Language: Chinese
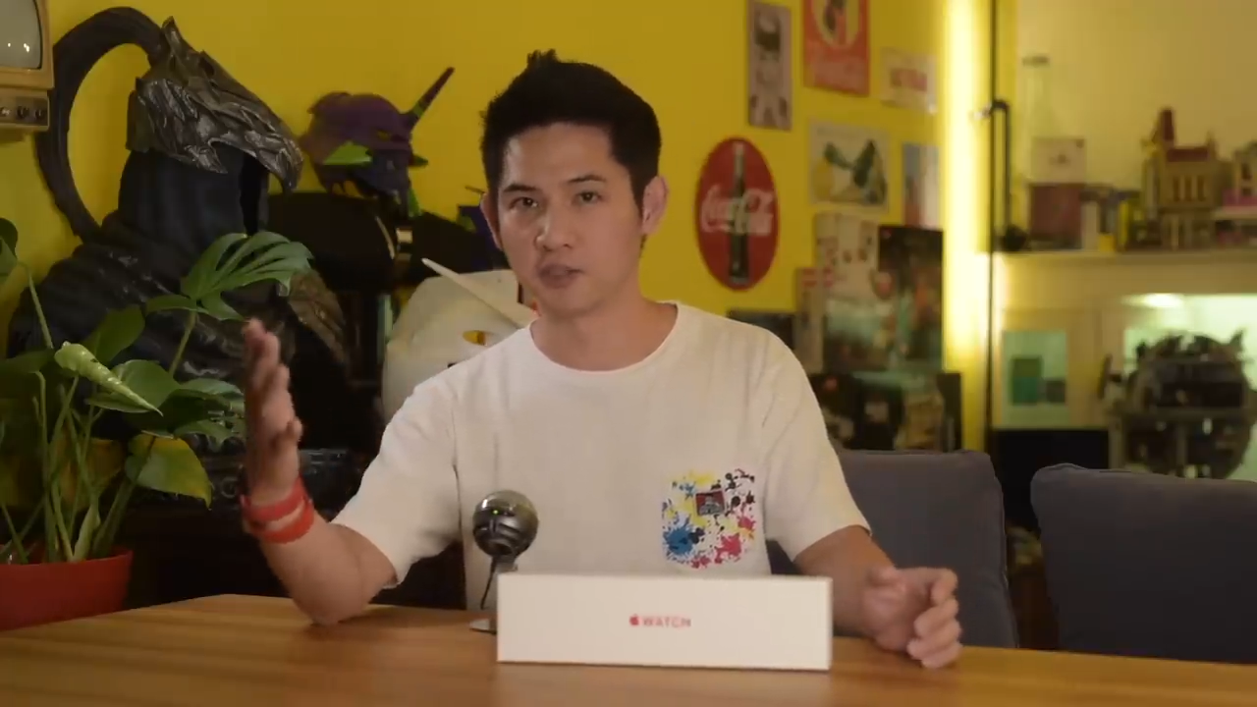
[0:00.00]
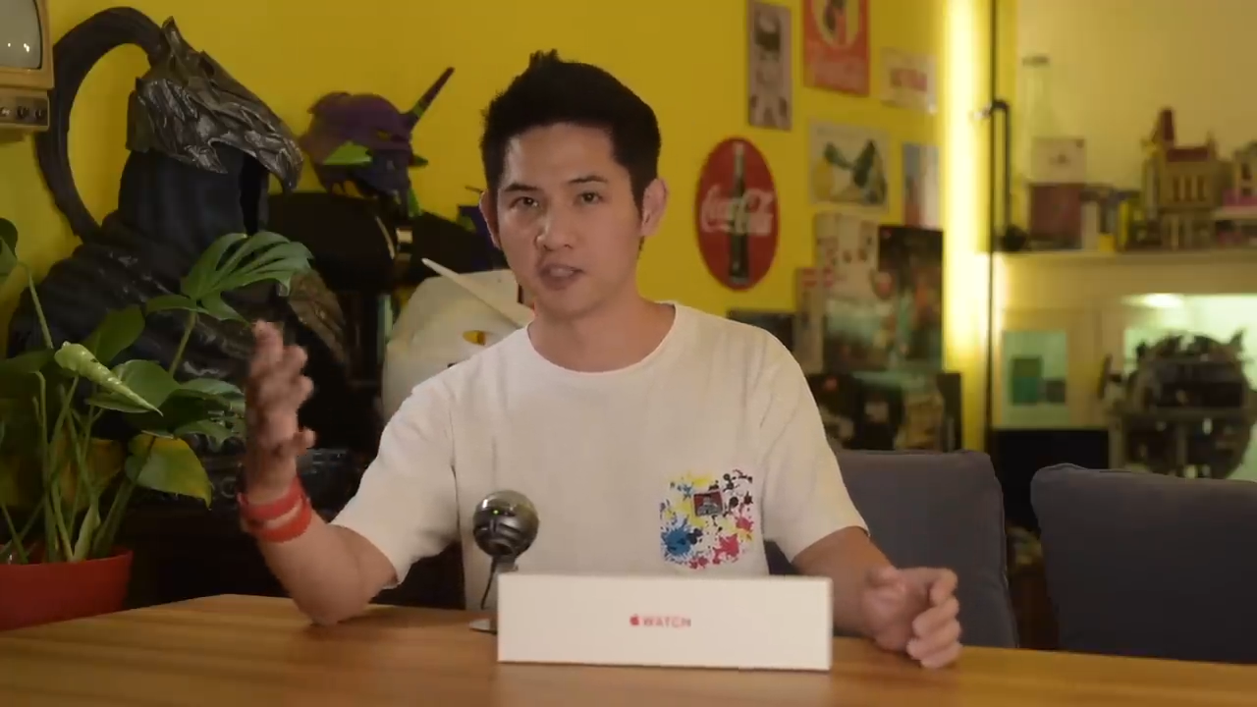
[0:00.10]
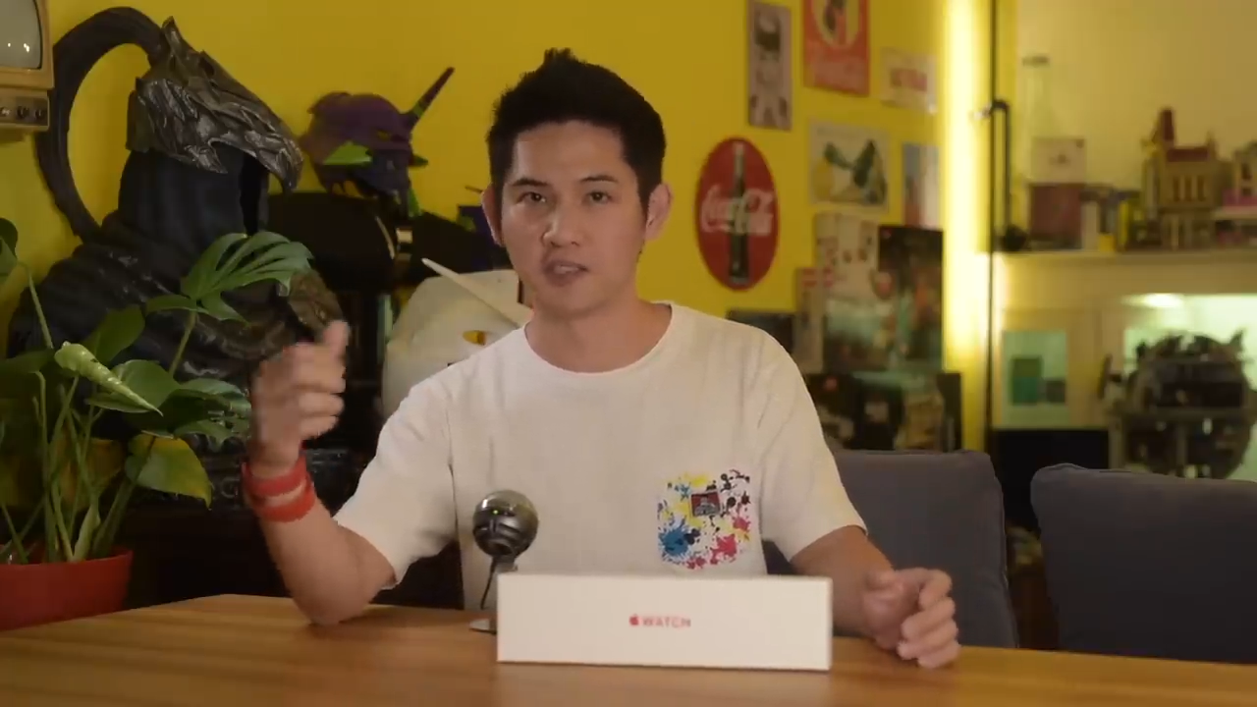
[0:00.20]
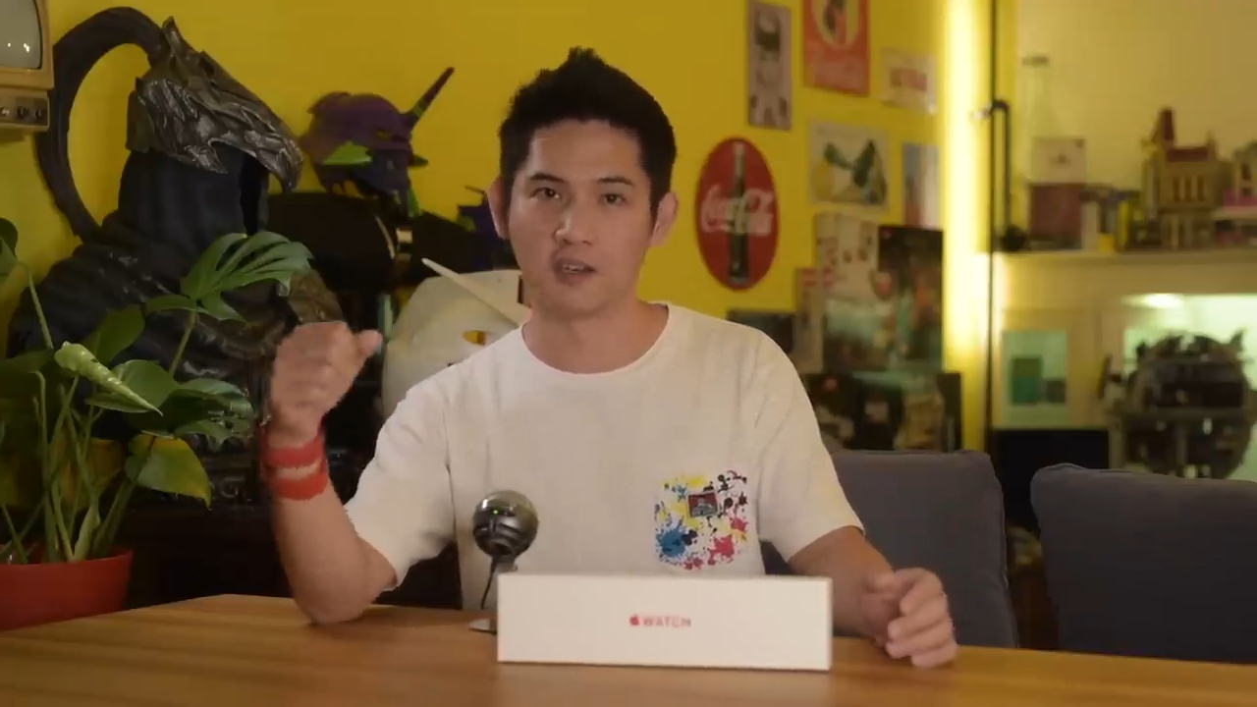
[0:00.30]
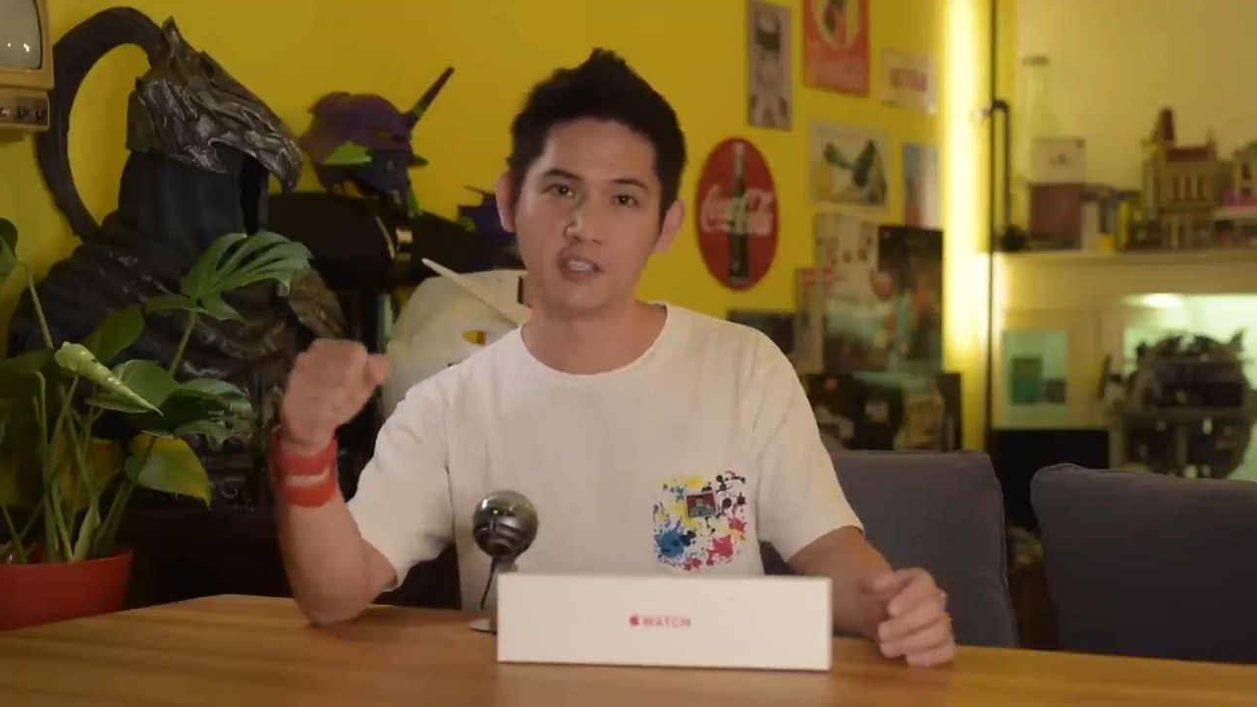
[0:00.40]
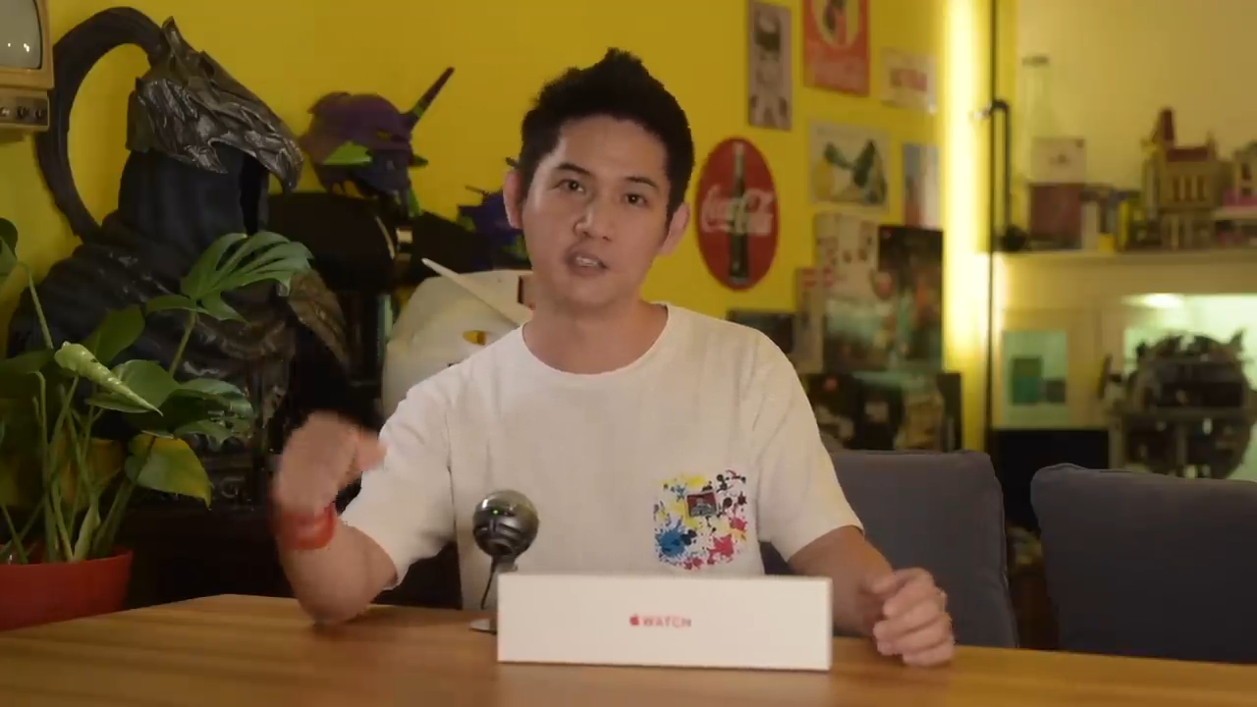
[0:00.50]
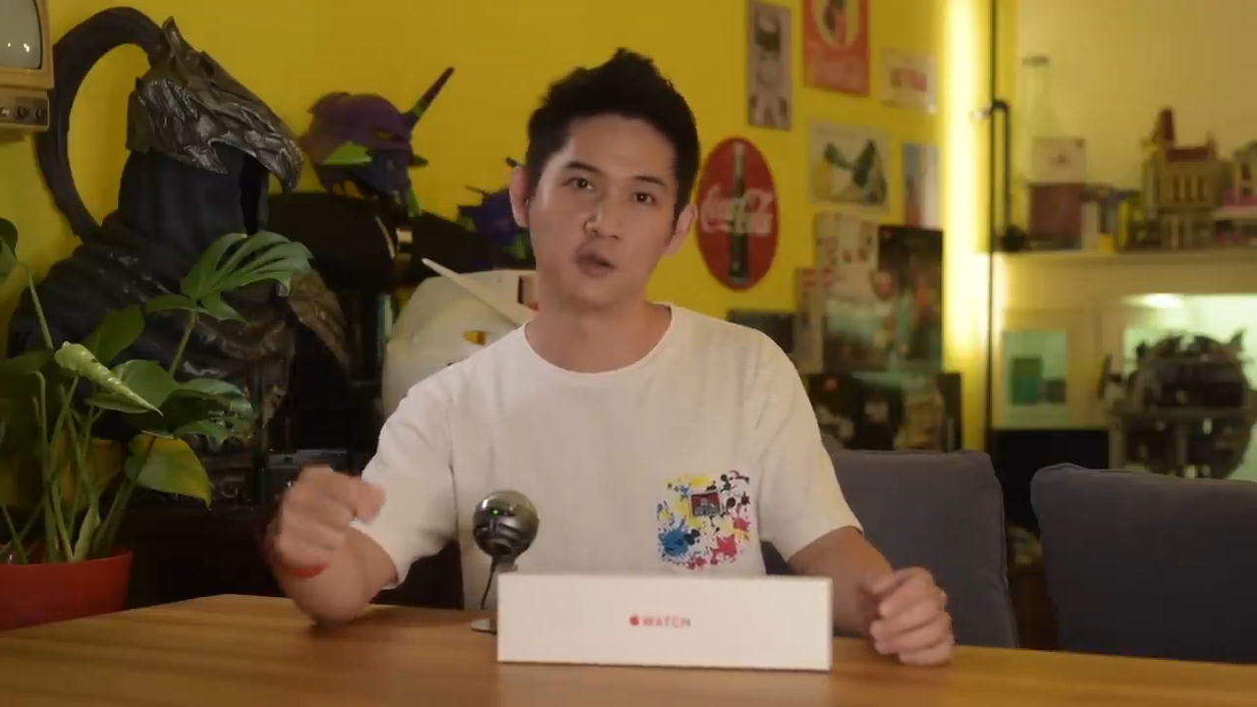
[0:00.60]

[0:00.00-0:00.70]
伸到衣